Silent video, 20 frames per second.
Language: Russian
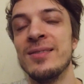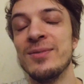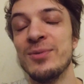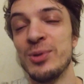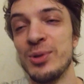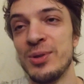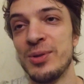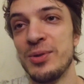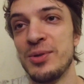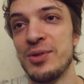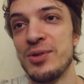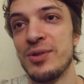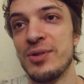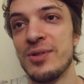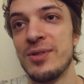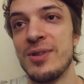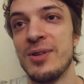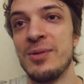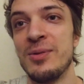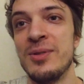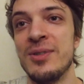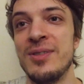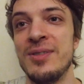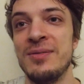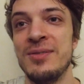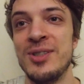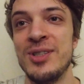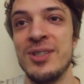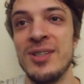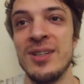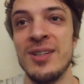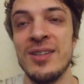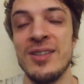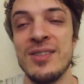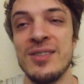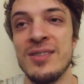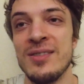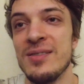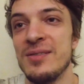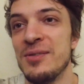вот хоть какое-то веселье.
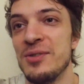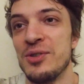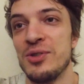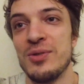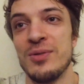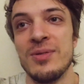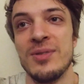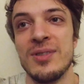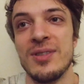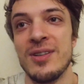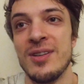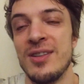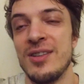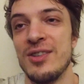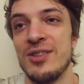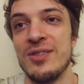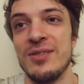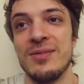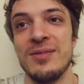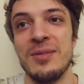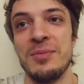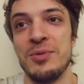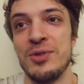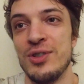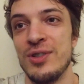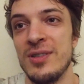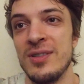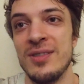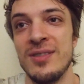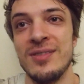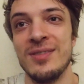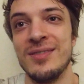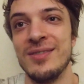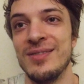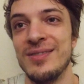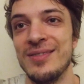Единственное, что это, конечно, вообще